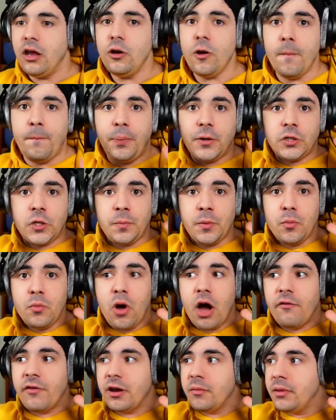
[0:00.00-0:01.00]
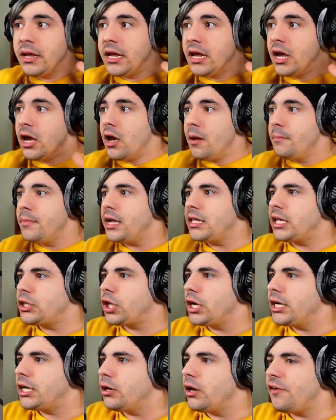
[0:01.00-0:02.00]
non posso più muovermi! Mi ha dato anche un